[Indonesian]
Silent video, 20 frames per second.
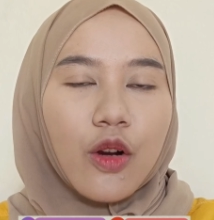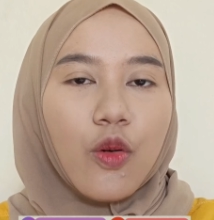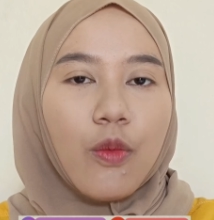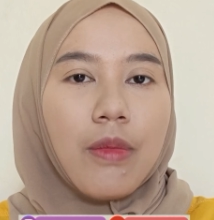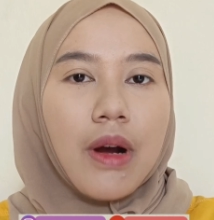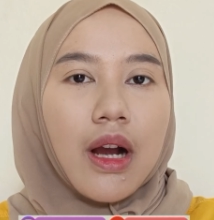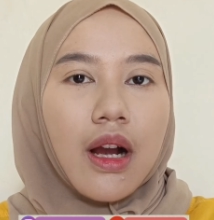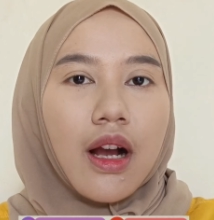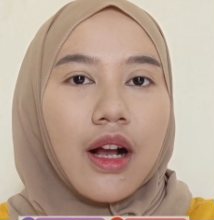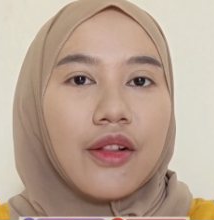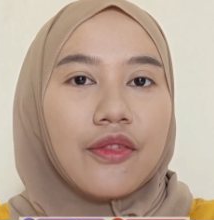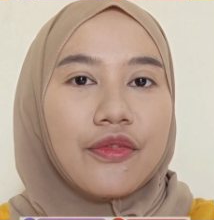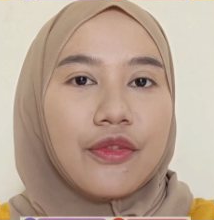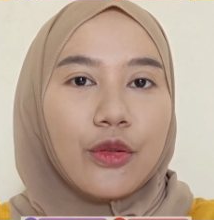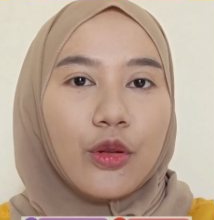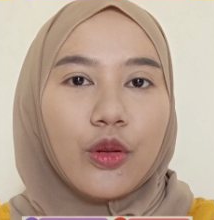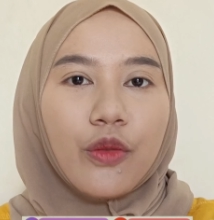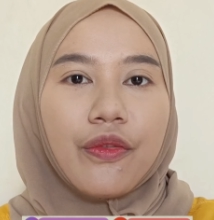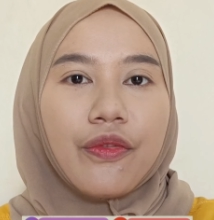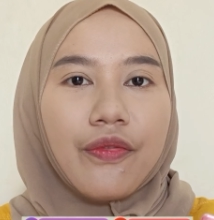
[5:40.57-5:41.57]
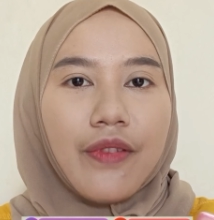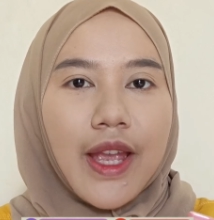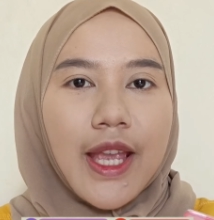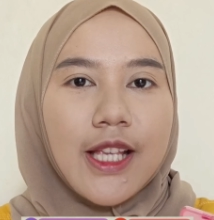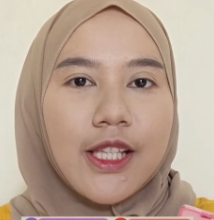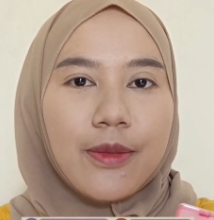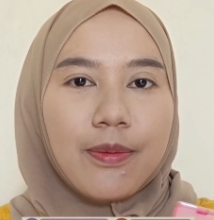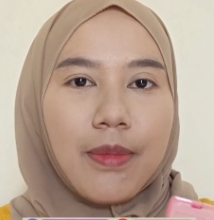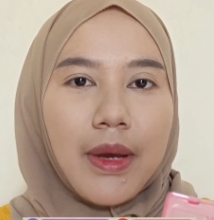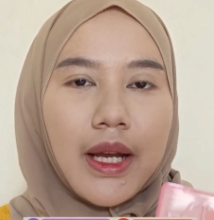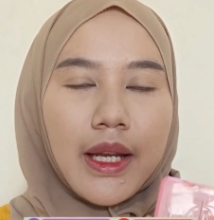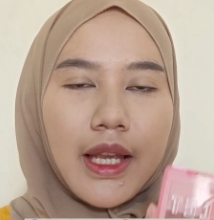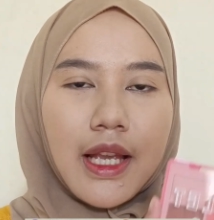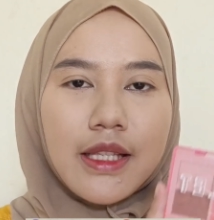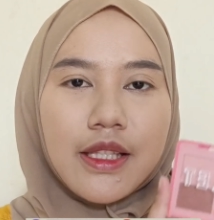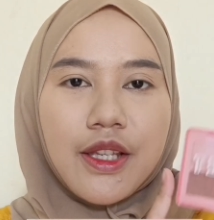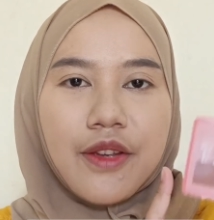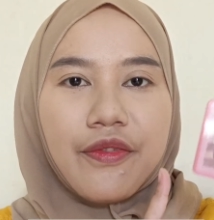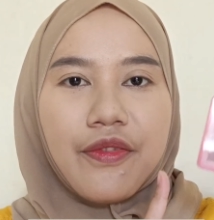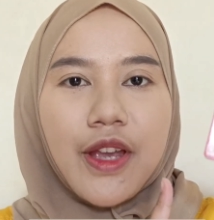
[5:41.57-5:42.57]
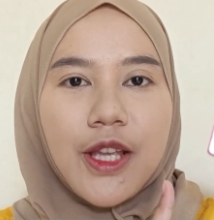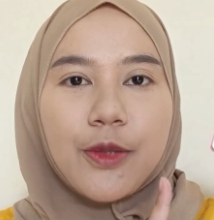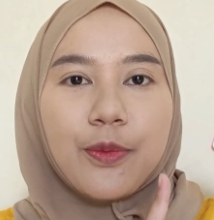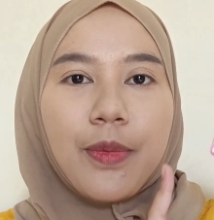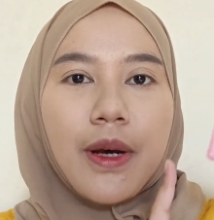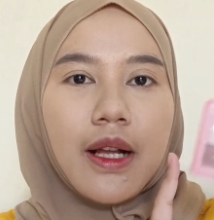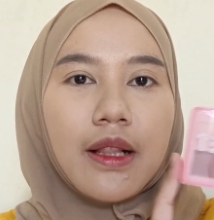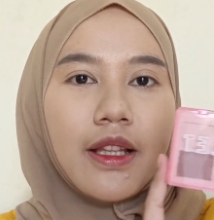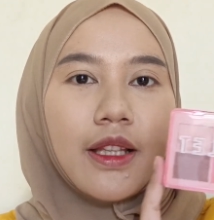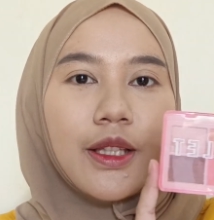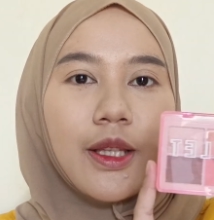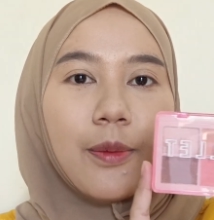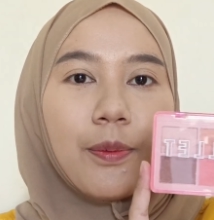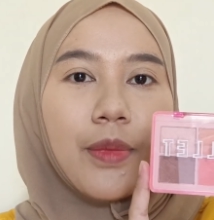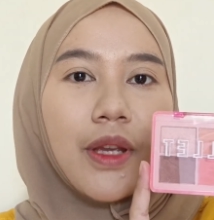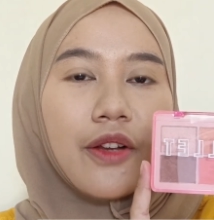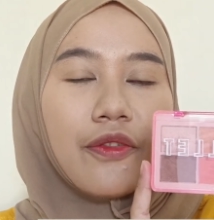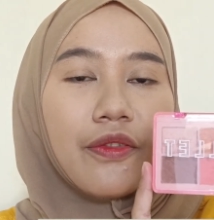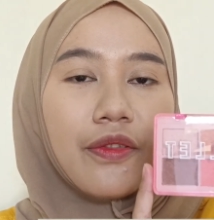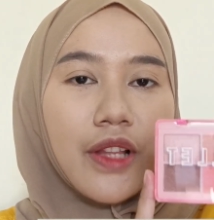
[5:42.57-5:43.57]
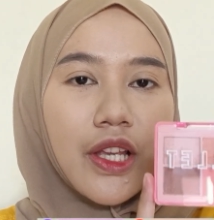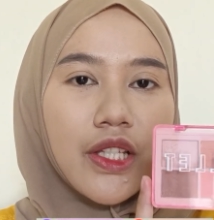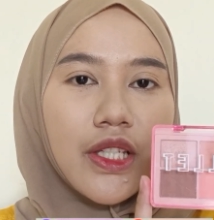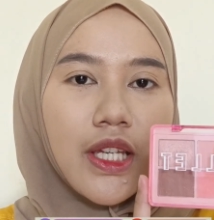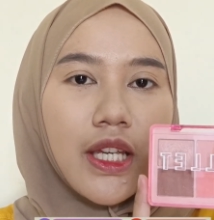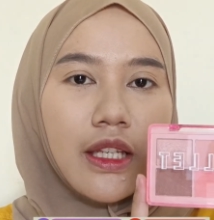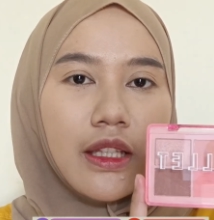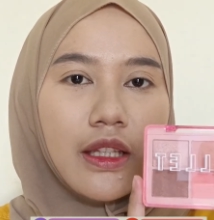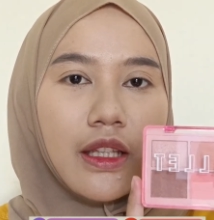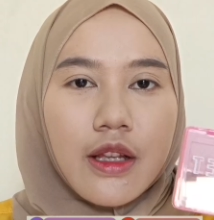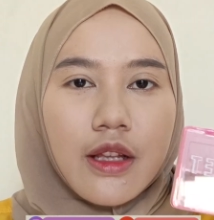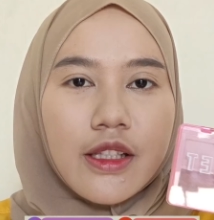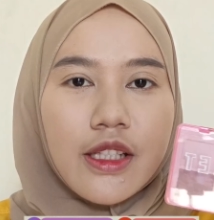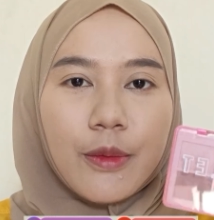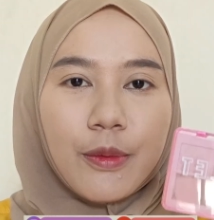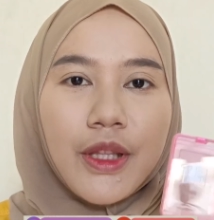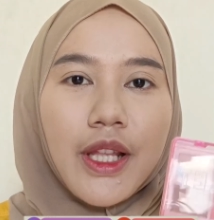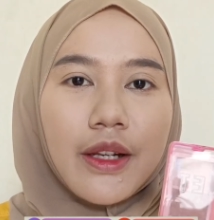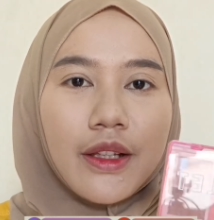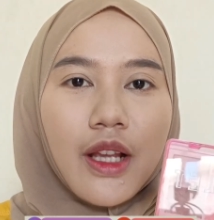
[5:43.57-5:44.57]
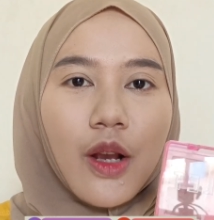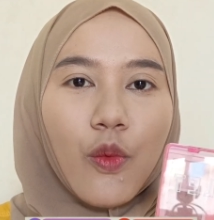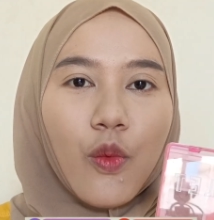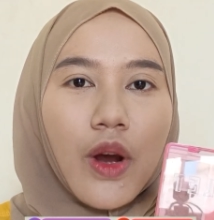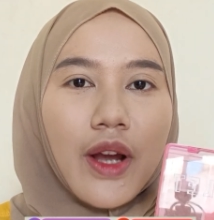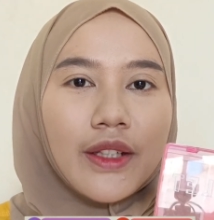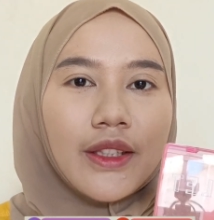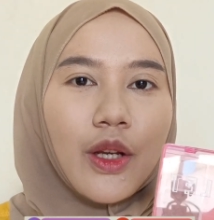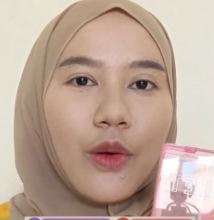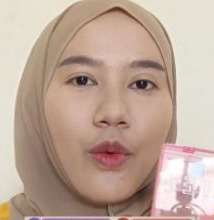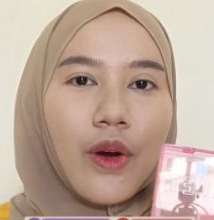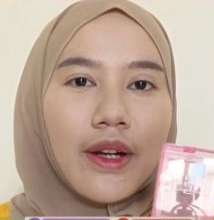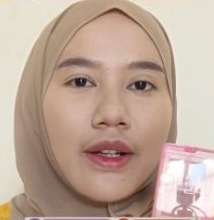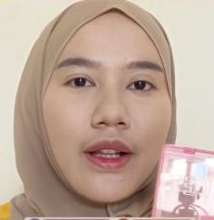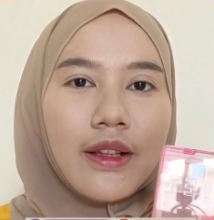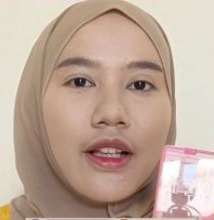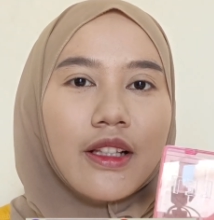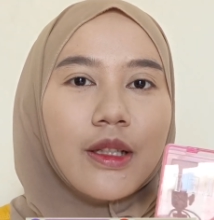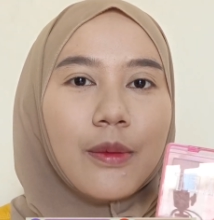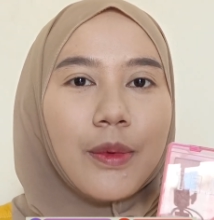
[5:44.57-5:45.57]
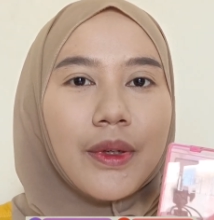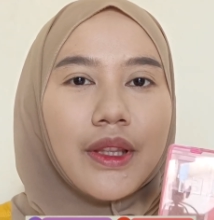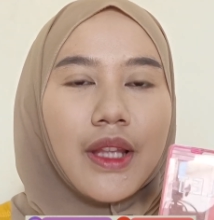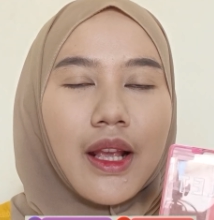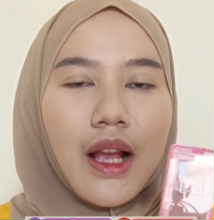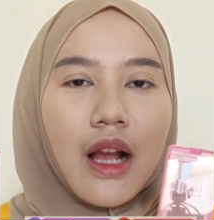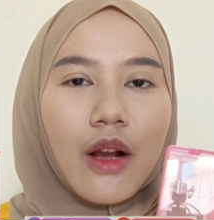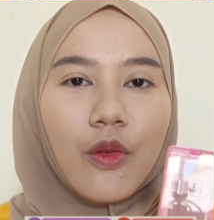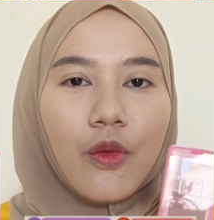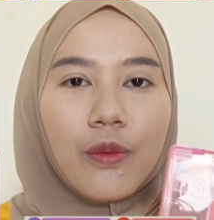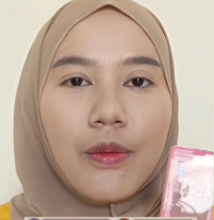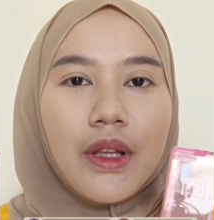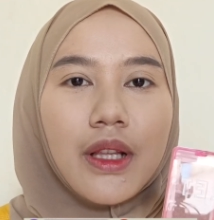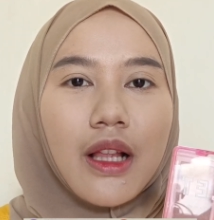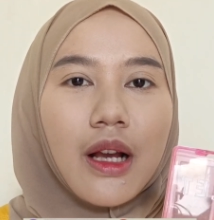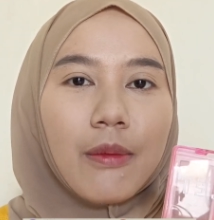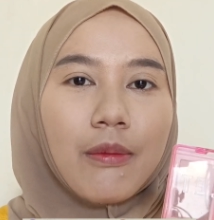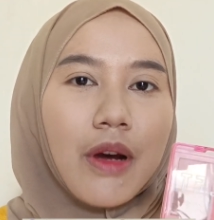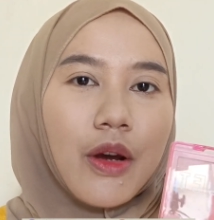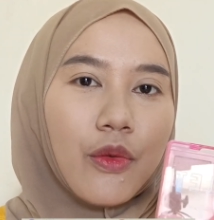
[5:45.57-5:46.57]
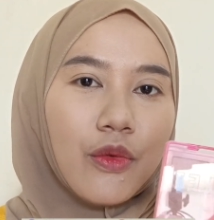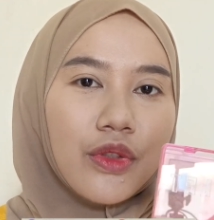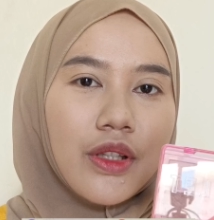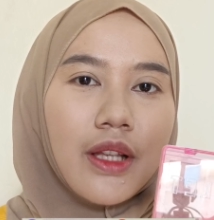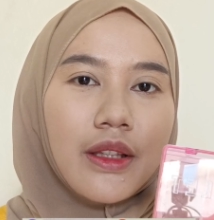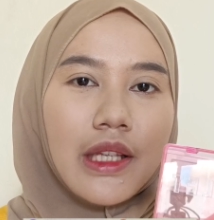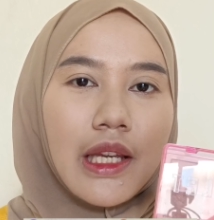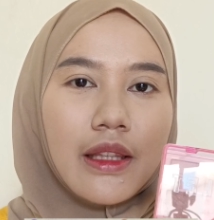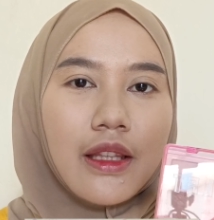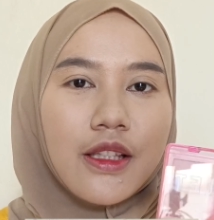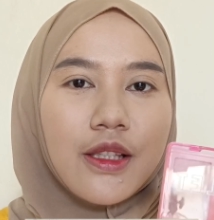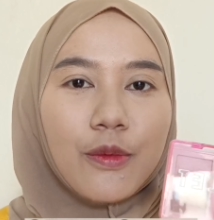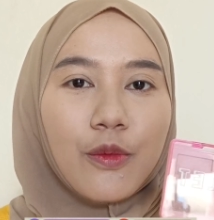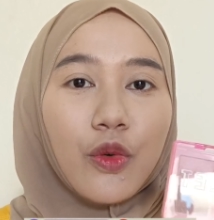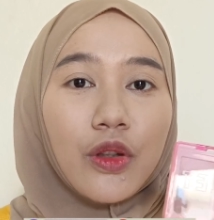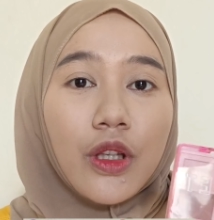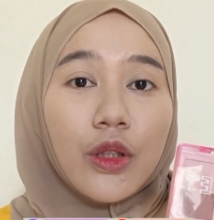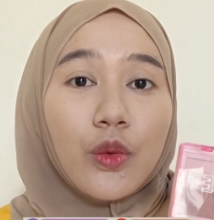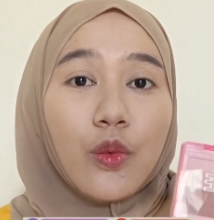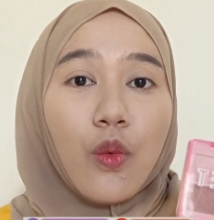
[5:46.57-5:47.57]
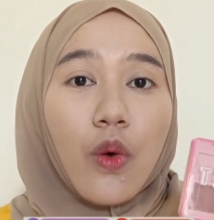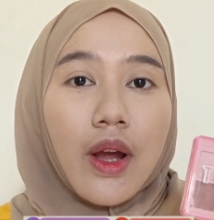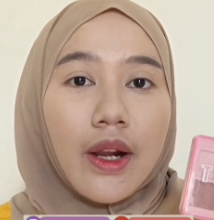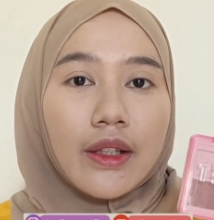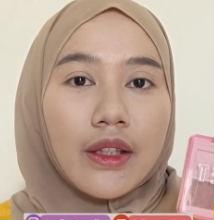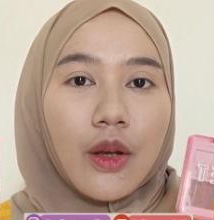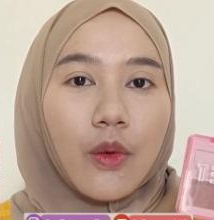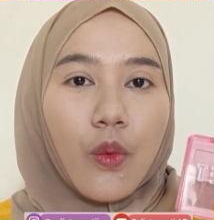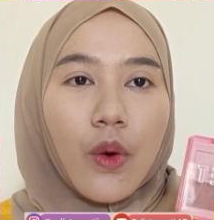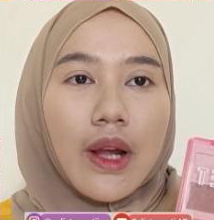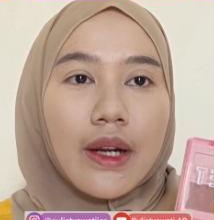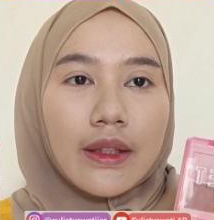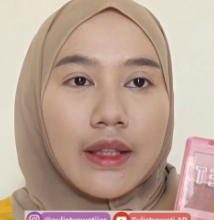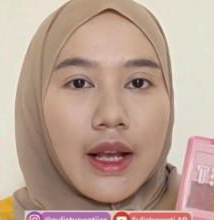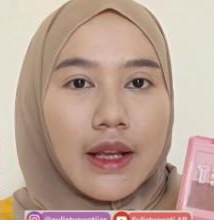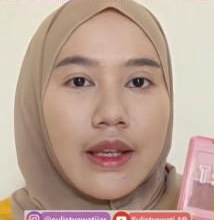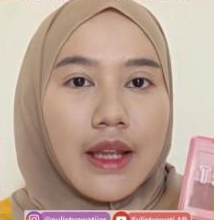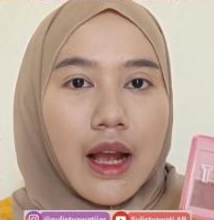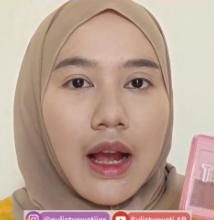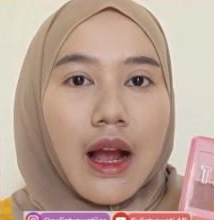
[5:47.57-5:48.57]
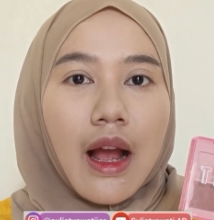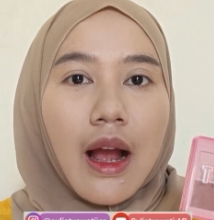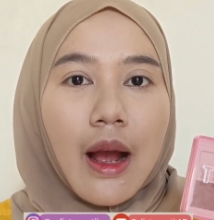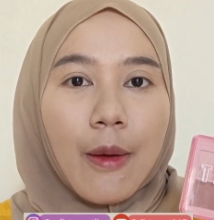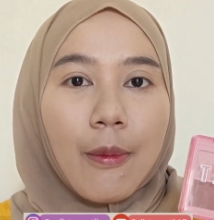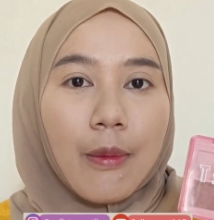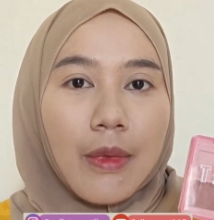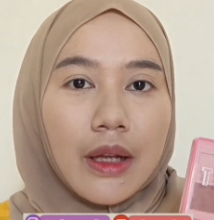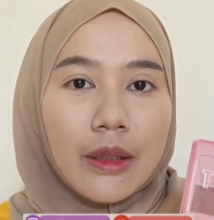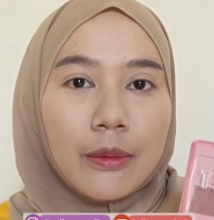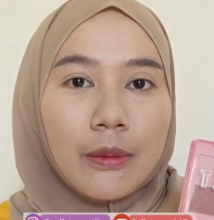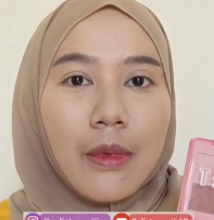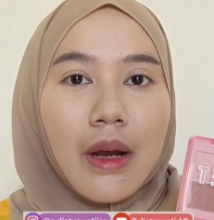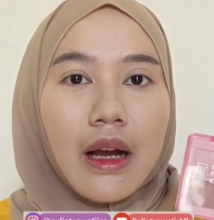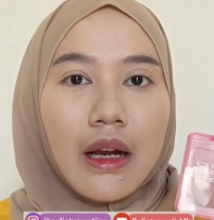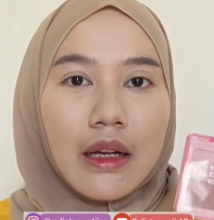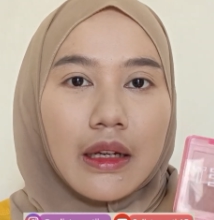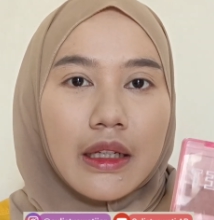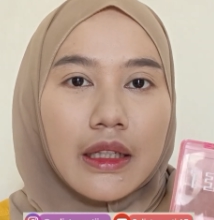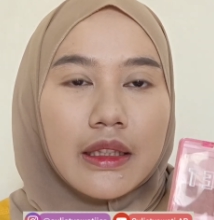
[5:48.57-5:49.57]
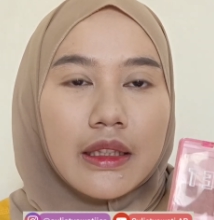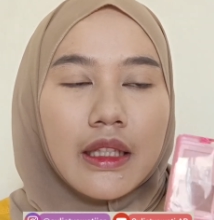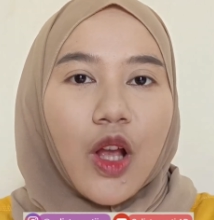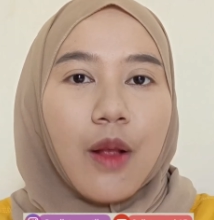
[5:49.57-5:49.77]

aku bakal full face pakai si face palette-nya Pink Flash ini Sebenarnya warna-warnanya seperti yang aku bilang barusan ya, ini semuanya tuh warna-warna yang aman banget.